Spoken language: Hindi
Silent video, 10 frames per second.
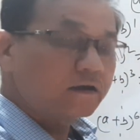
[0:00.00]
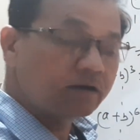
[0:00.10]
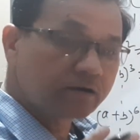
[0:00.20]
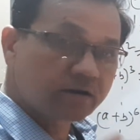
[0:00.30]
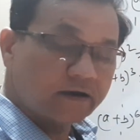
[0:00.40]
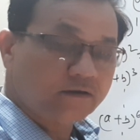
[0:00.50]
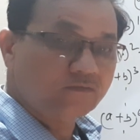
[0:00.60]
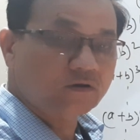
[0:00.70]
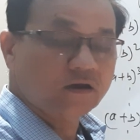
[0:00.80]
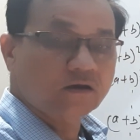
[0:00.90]

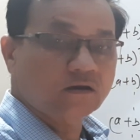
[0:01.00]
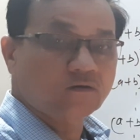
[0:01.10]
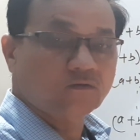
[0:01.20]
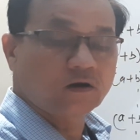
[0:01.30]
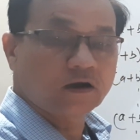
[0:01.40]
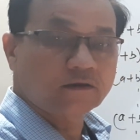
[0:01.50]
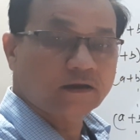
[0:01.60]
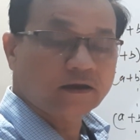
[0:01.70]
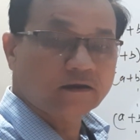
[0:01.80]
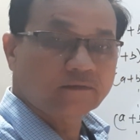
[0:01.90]
इंडेक्स के इक्वल आ
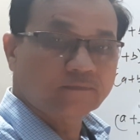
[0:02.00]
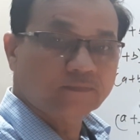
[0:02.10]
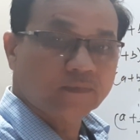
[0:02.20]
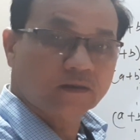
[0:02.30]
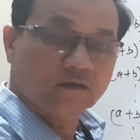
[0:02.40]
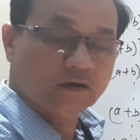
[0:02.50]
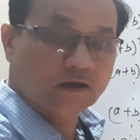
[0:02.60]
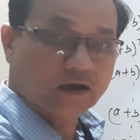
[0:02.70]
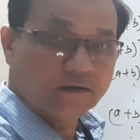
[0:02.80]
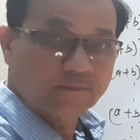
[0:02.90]
जाएगी
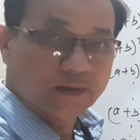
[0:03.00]
ठीक है